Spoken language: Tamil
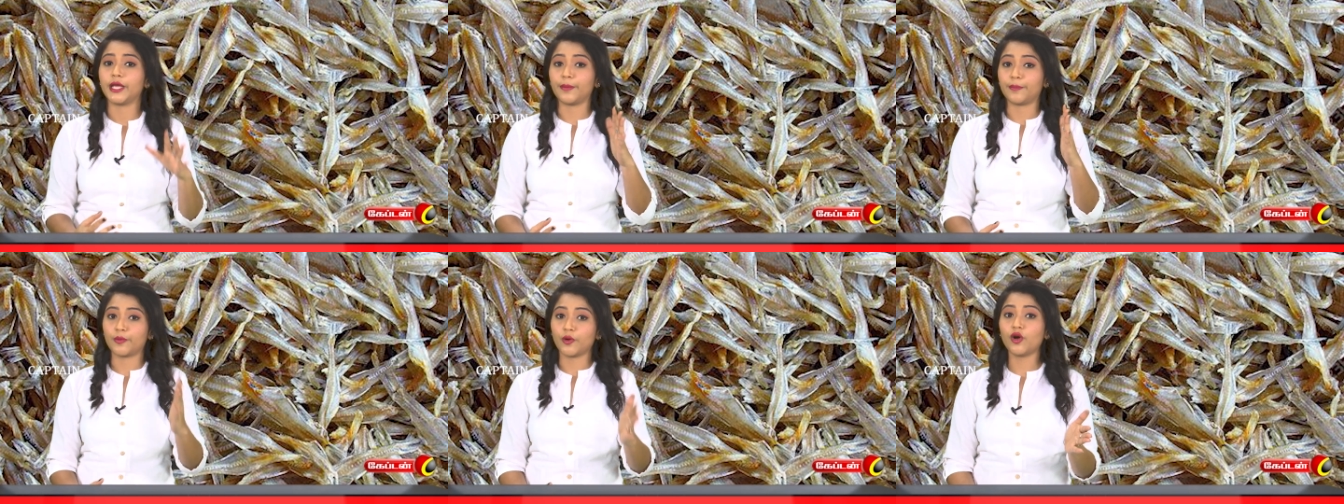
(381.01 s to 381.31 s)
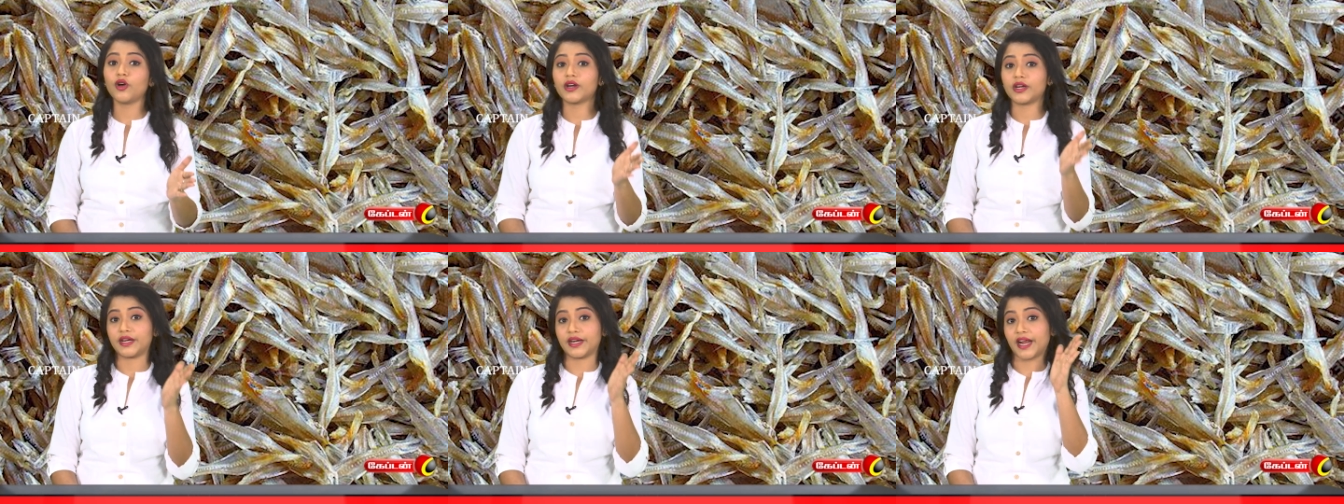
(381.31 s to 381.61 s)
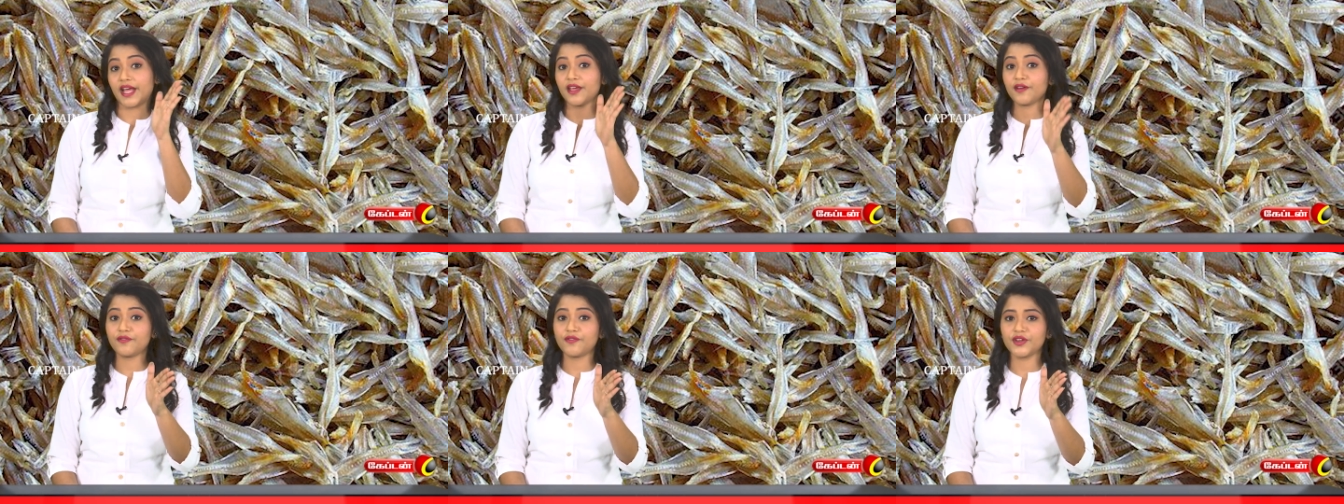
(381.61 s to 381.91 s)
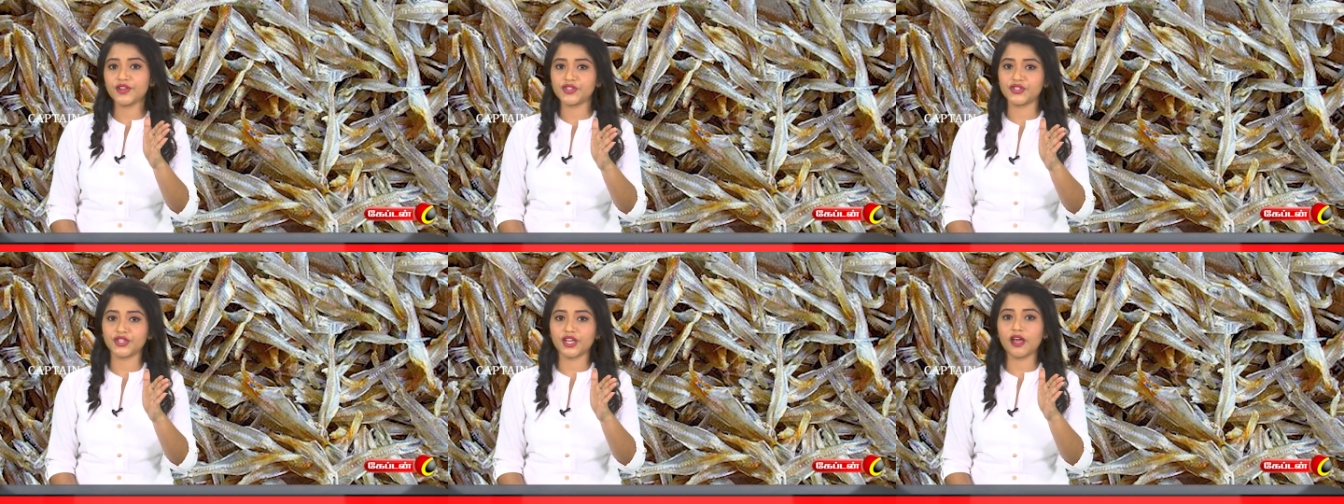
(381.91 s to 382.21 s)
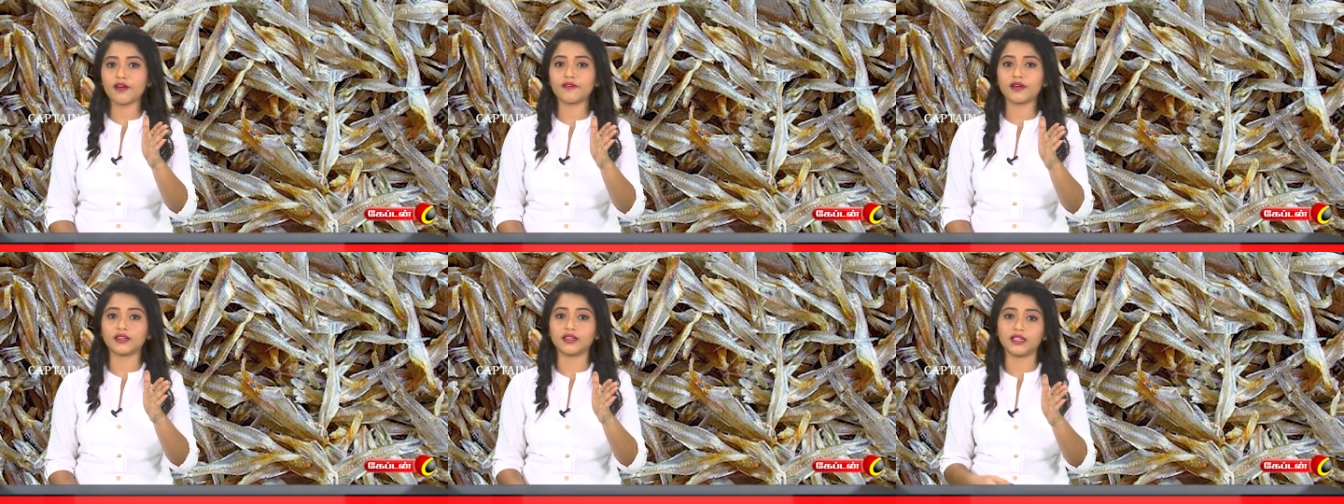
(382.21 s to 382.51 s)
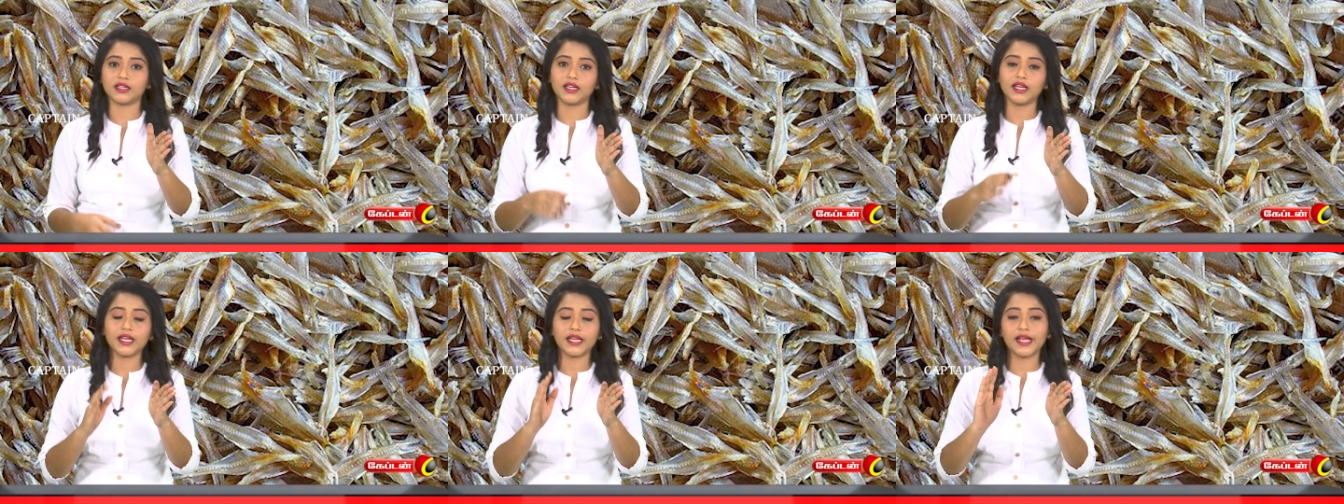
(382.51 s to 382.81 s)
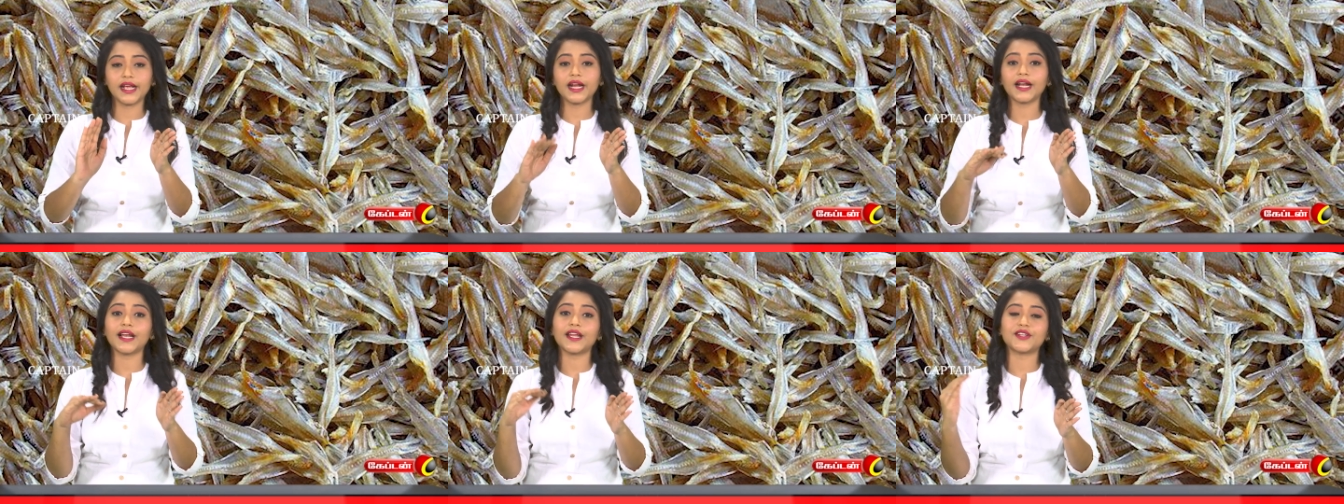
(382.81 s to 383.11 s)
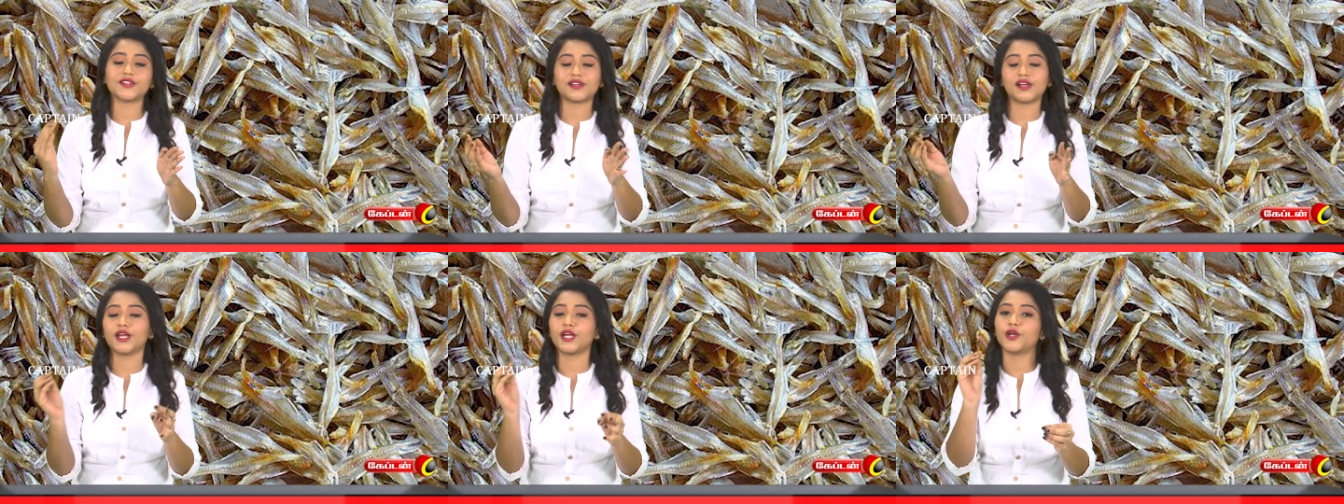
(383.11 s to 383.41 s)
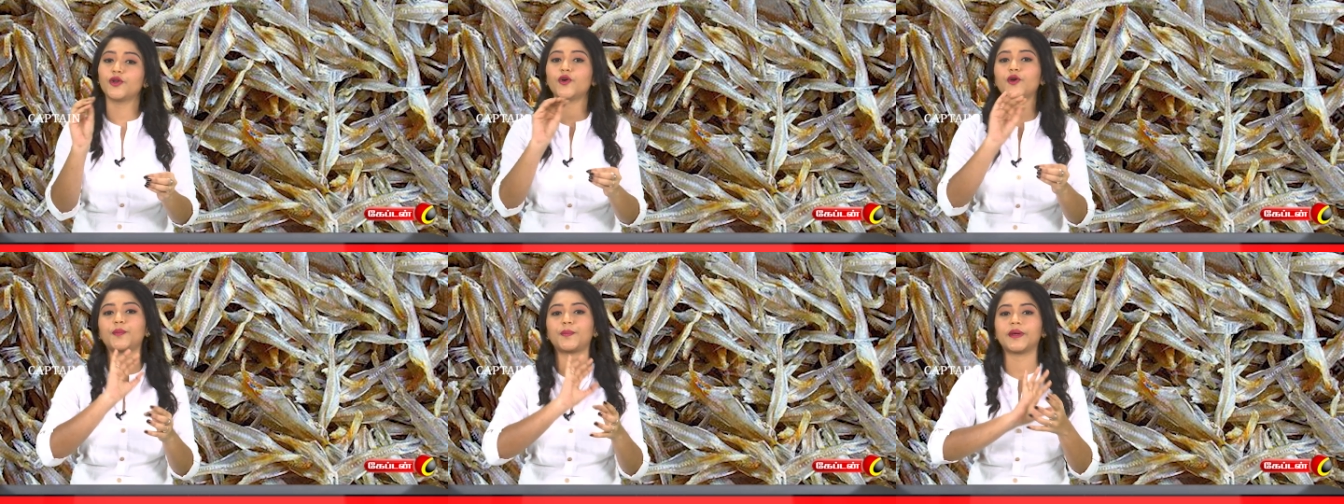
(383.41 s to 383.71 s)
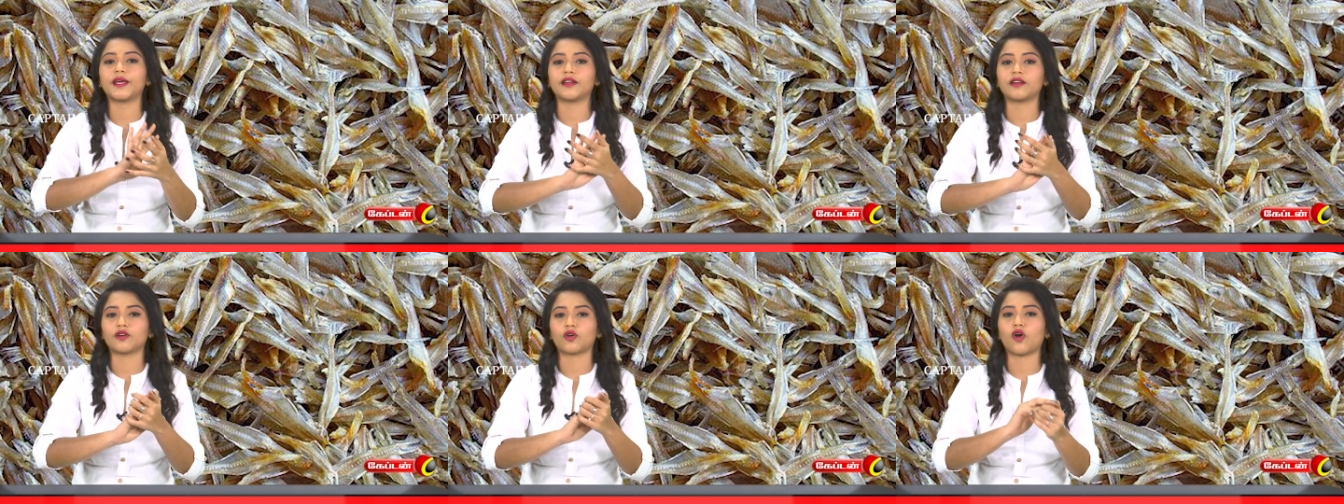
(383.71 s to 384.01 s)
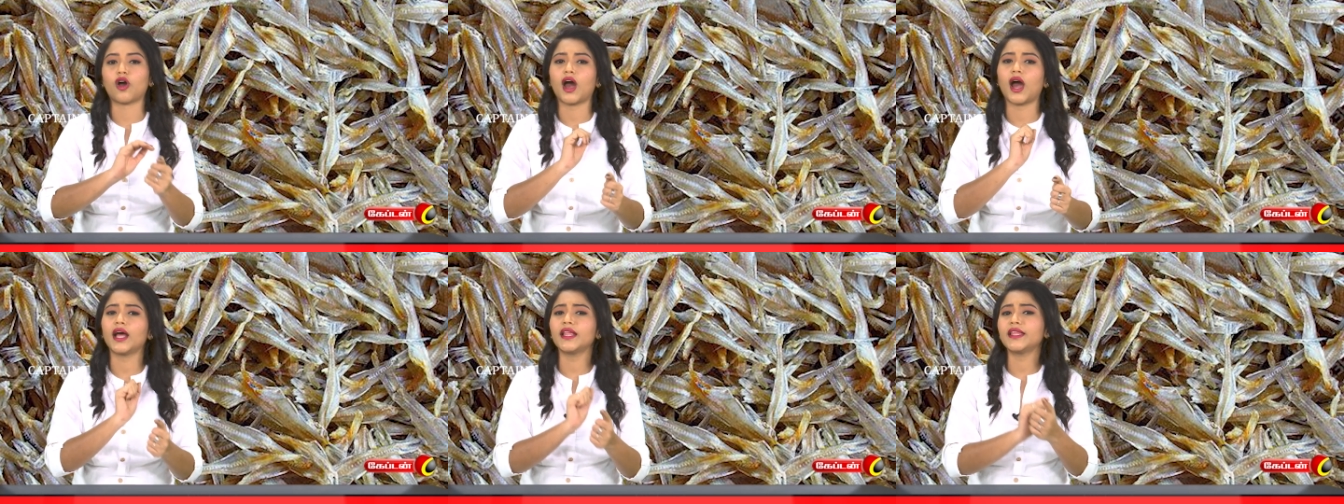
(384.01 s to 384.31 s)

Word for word: இப்போது ட்ரை ஃபிஷ்க்கே வந்து இங்கிலீஷில் இன்னொரு பேர் இருக்கும்